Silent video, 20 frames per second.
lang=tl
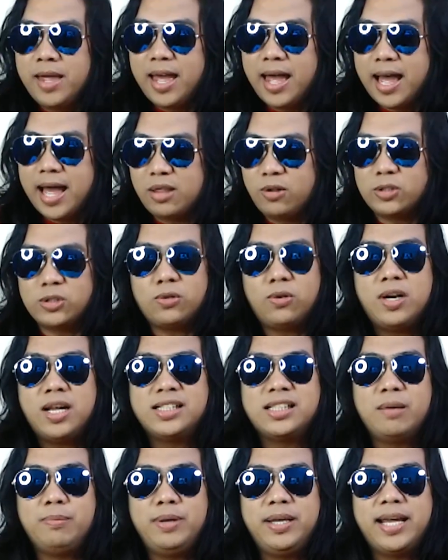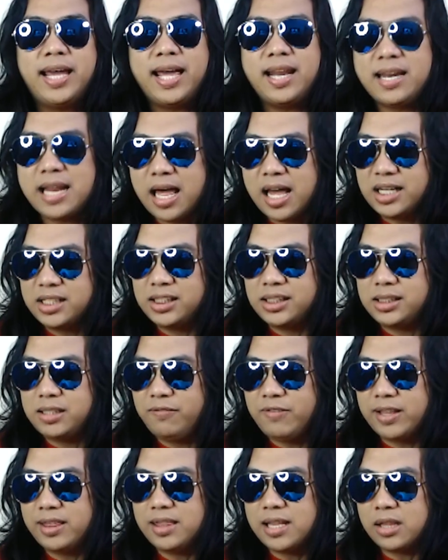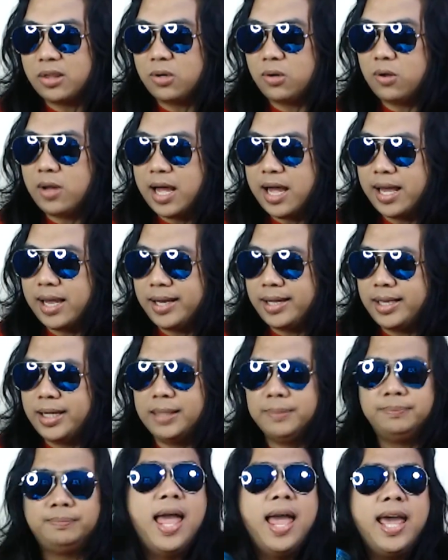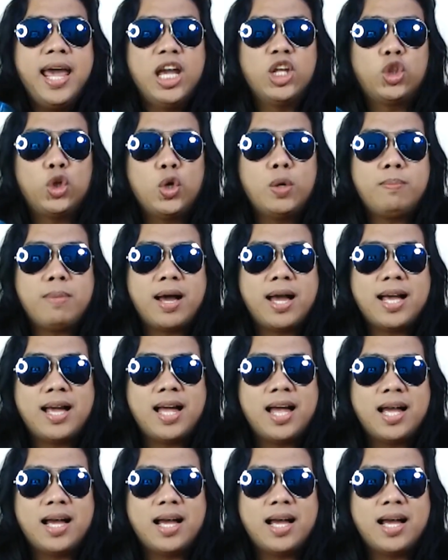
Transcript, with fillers: At gusto ko lang sabihin na ang civet na to ay ito yung mga